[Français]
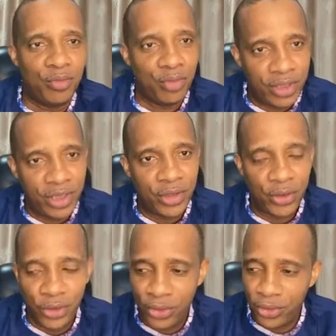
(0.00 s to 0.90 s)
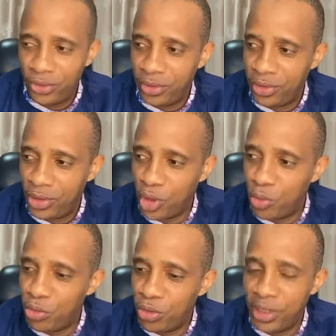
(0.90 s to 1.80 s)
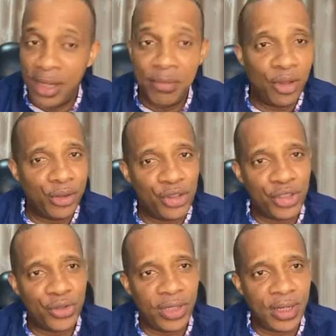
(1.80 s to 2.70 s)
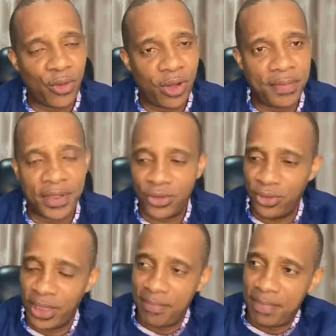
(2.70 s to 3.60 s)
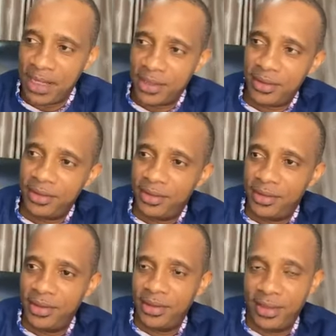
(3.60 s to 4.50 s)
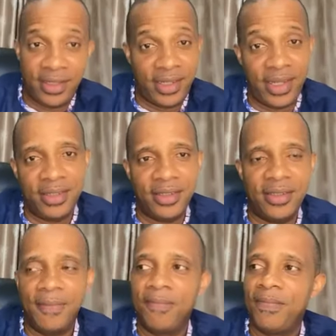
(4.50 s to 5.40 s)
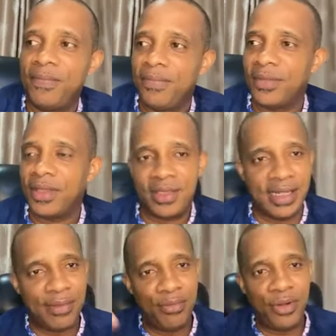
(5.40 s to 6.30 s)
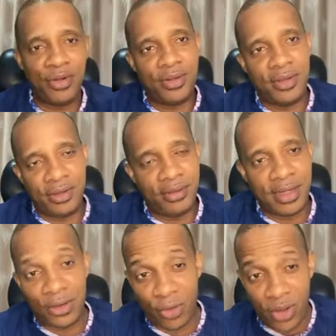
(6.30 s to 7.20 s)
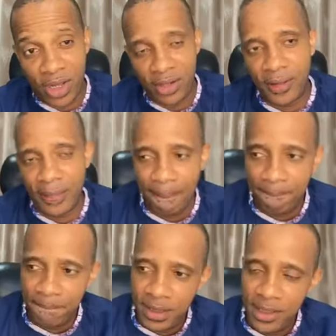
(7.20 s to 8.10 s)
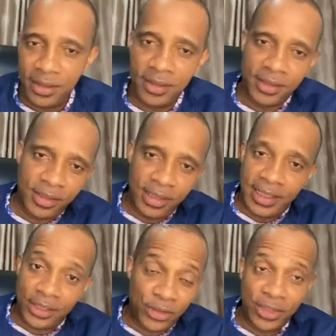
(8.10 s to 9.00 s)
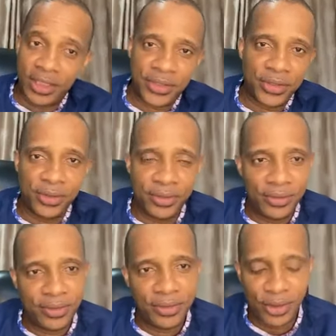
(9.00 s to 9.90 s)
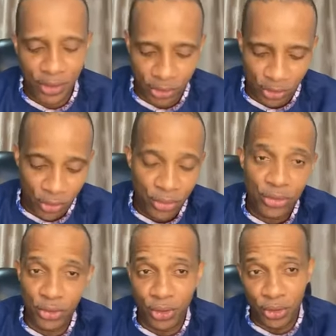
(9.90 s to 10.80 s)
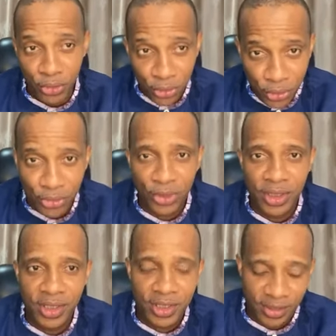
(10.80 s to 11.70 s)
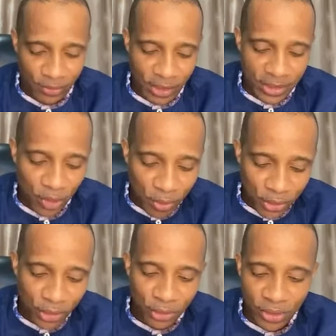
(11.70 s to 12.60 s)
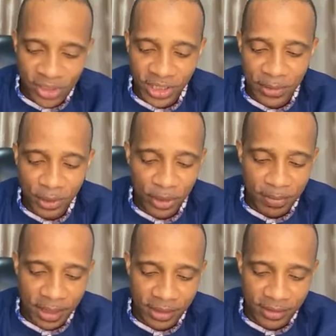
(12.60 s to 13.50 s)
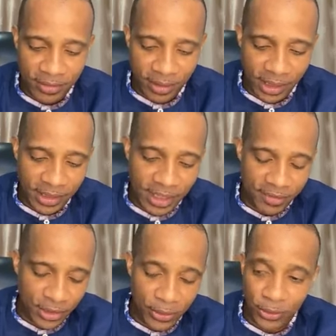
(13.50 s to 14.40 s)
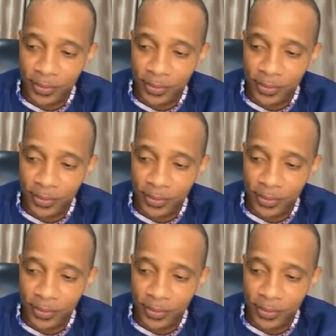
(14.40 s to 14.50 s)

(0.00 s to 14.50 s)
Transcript: On dit que commémore la mort de Jésus à la croix parce que la Pâque chrétienne, c'est la mort, la croix et la résurrection. Donc eux, selon eux, voici comment ils sont en train de célébrer le Pâque. Regardez la vidéo.